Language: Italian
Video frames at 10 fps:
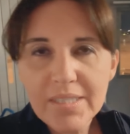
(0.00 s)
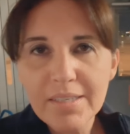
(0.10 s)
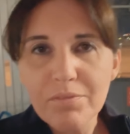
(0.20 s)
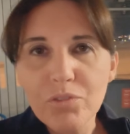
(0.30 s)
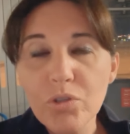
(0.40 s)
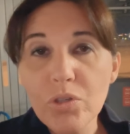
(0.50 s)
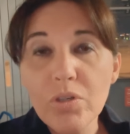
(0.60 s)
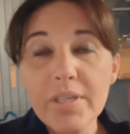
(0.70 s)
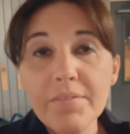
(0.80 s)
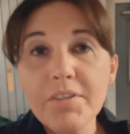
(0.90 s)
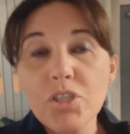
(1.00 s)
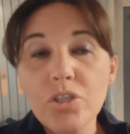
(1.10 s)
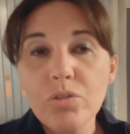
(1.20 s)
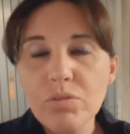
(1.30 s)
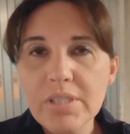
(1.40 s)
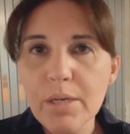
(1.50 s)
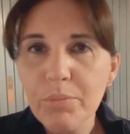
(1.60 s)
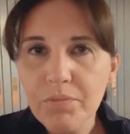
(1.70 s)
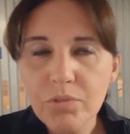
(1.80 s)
essere in volo e invece non siamo in